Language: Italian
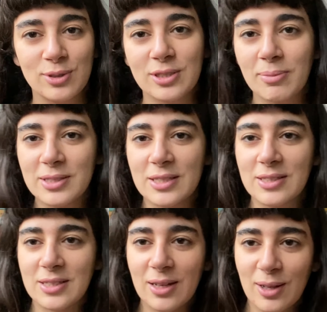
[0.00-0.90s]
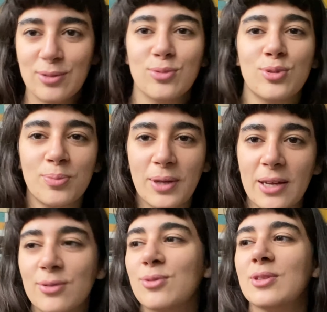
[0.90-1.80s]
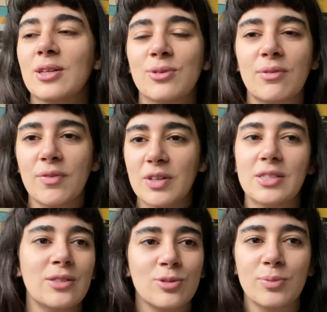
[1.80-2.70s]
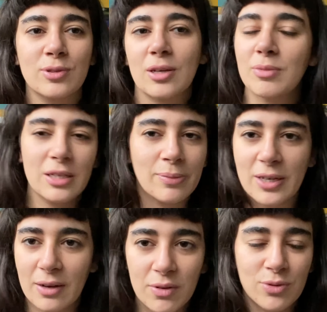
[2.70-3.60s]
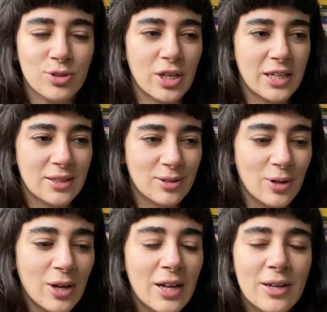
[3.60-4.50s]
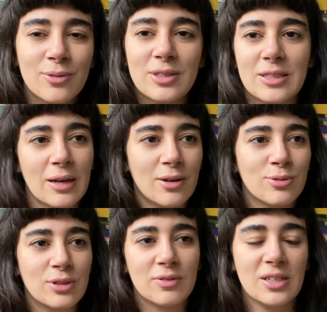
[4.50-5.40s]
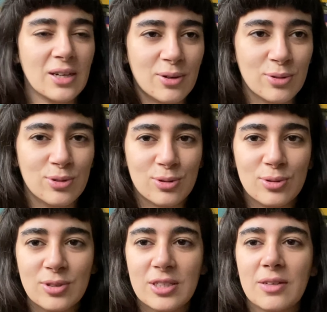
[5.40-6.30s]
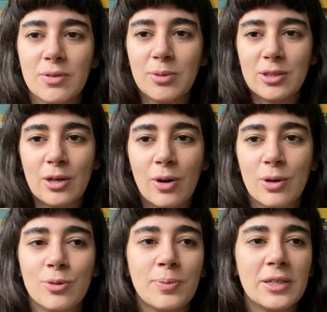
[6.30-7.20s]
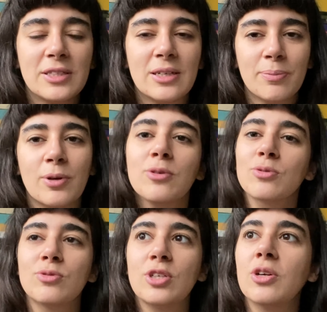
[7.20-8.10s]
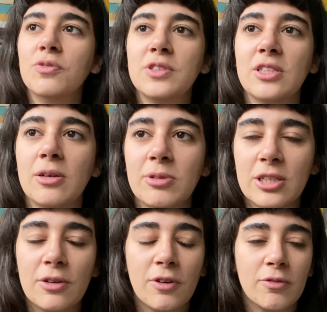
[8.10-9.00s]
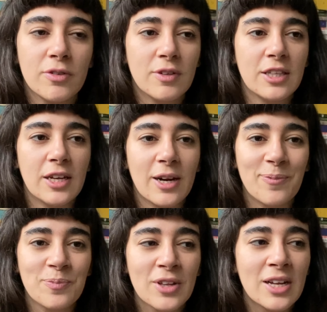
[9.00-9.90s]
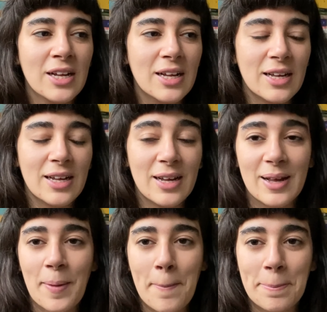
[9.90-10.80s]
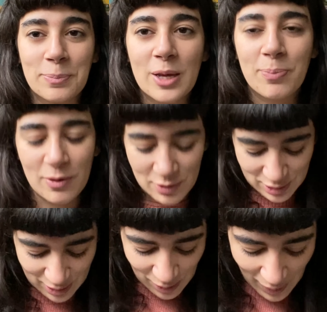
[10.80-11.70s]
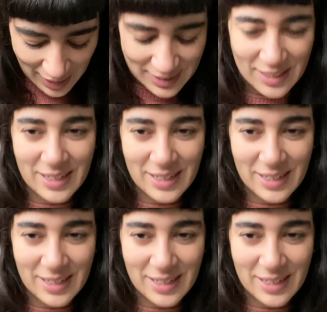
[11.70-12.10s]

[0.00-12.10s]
c'è abbastanza tutto pieno, quindi non aveva senso portarmi i libri che avevo già letto. Quindi alcuni ve li racconto così, vi metterò la copertina, però non ce li ho fisicamente da farvi vedere. Ehm, e poi invece ne ho altri,